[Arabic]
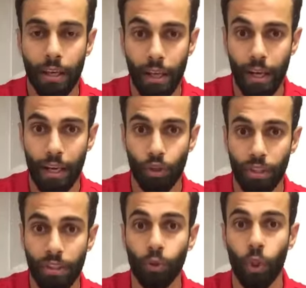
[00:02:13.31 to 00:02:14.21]
ان احنا
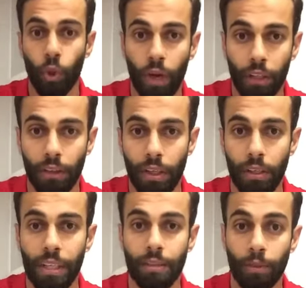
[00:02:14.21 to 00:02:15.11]
علشان نزود القوه
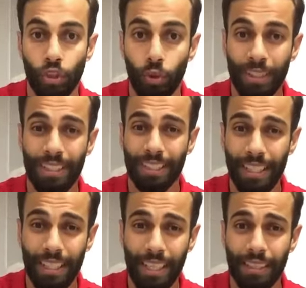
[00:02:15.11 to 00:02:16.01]
العضليه لازم نشيل وزن
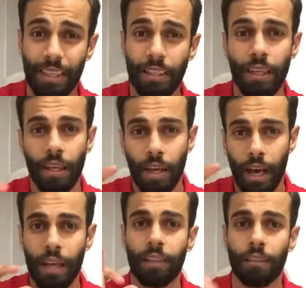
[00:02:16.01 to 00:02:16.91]
تقيل جدا
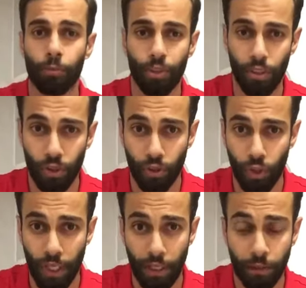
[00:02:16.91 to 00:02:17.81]
عدد ريبيتيشنز
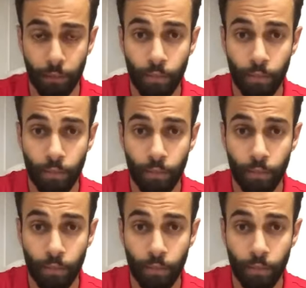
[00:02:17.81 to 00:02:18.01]
قليله